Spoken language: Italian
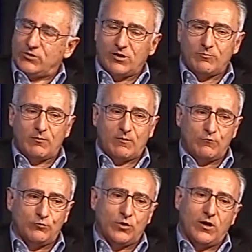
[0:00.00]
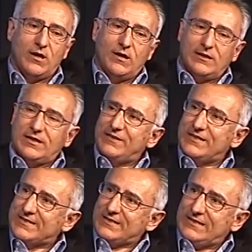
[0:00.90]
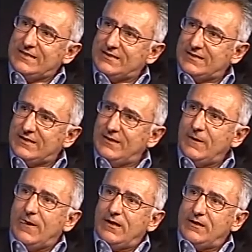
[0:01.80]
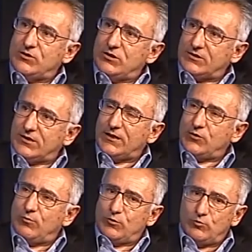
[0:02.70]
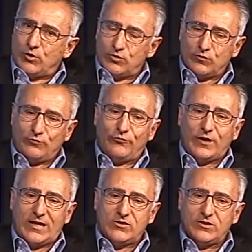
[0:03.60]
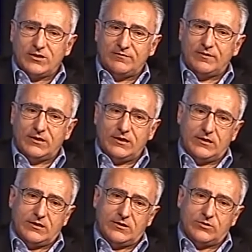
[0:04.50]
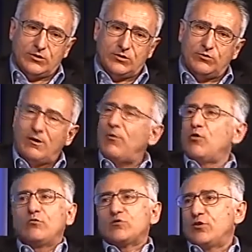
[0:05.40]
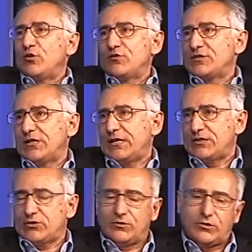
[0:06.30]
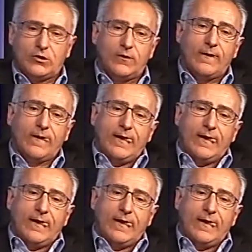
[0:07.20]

Noi abbiamo avuto la terza lista in città come numero di suffragi e alla fine ci ritroviamo con un solo consigliere sono io.